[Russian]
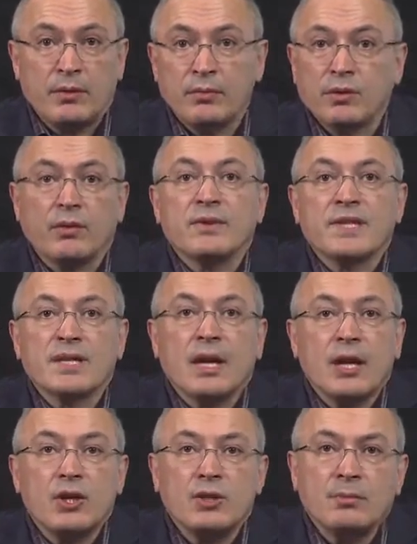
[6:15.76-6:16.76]
И вот в
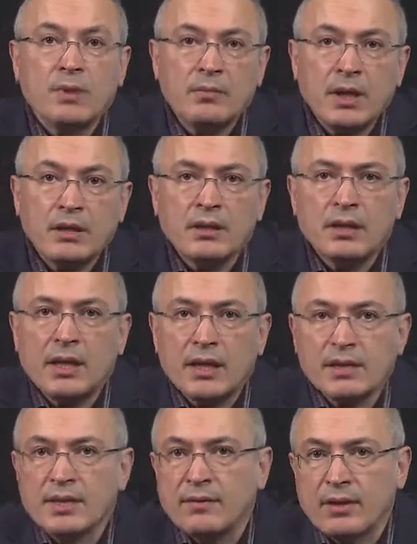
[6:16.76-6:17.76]
настоящий момент
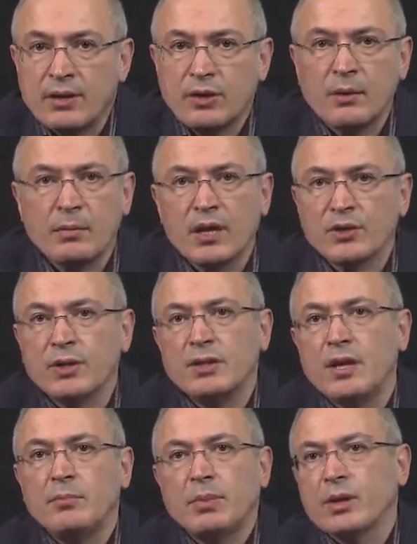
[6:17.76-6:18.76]
итальянским врачам каждый
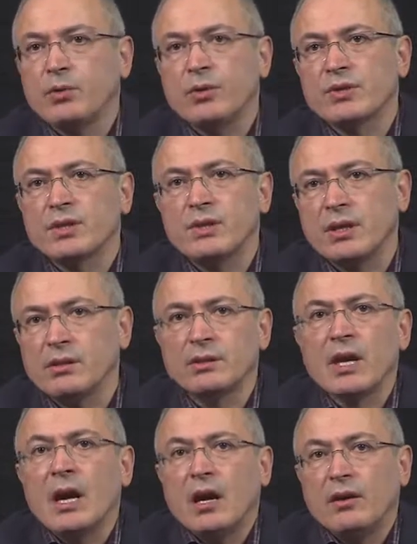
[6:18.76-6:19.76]
день приходится
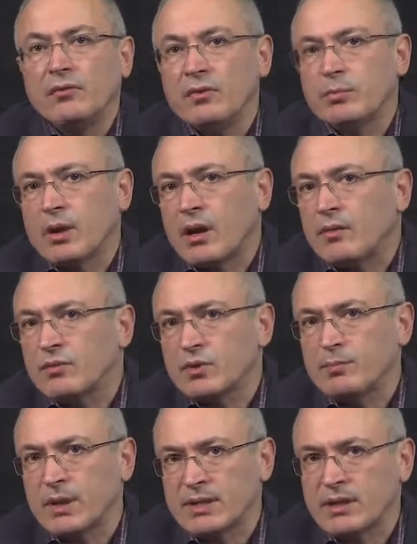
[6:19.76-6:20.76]
делать выбор, кого
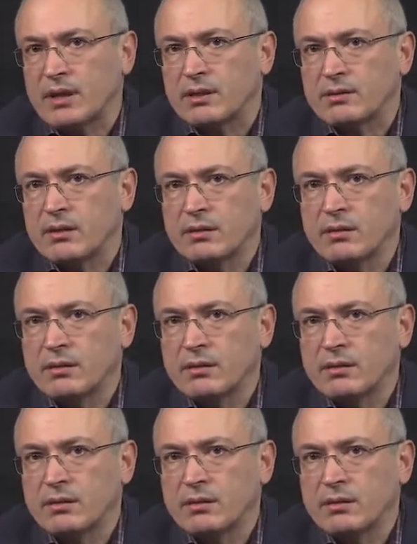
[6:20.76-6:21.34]
спасать.